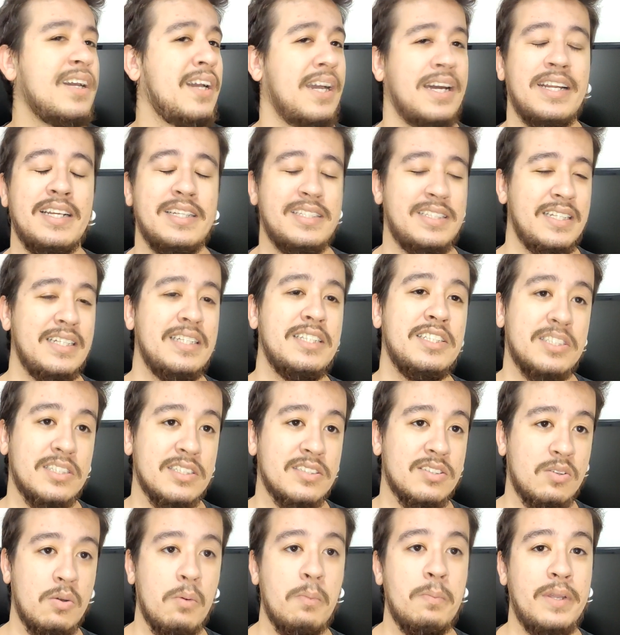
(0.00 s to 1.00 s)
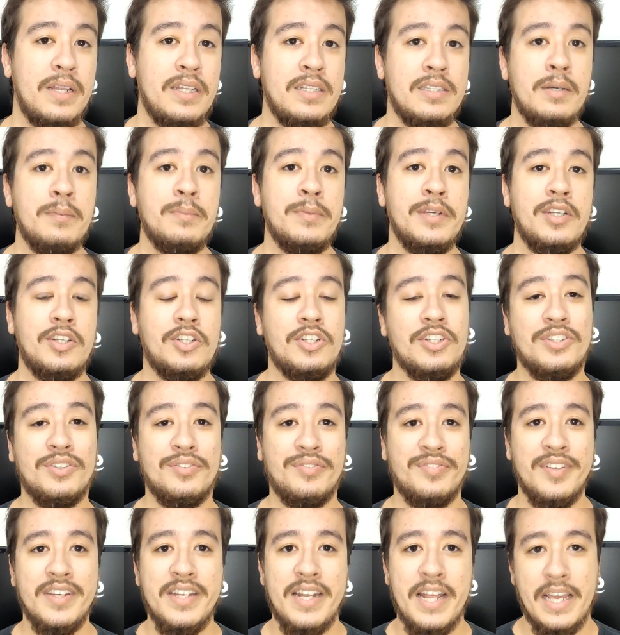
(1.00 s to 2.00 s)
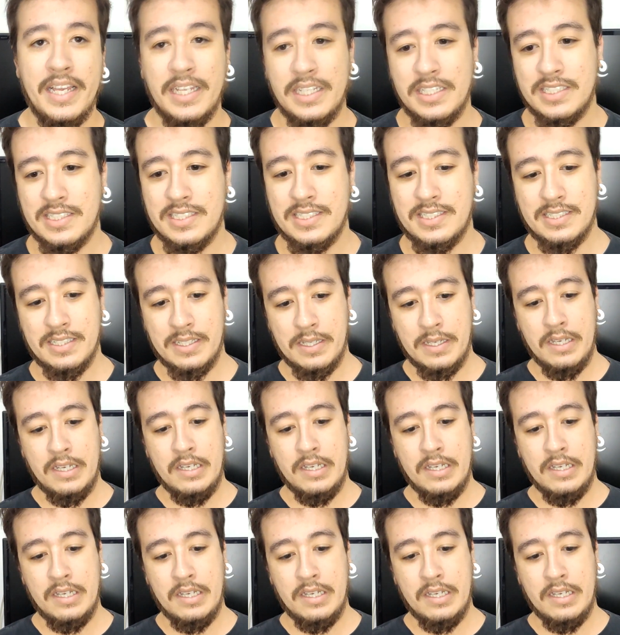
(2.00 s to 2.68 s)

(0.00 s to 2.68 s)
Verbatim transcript: características completamente diferentes.